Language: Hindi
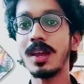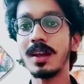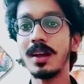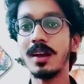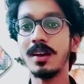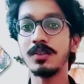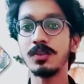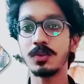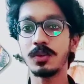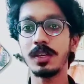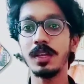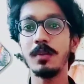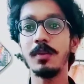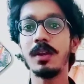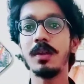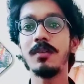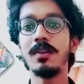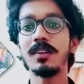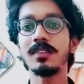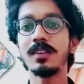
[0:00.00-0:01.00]
लगा जो कि ए
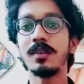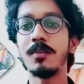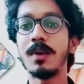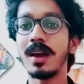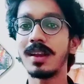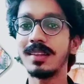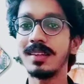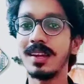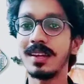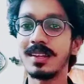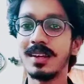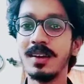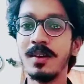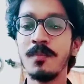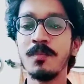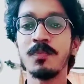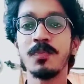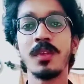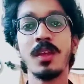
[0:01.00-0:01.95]
वी डिविलियर्स ने मार दिया था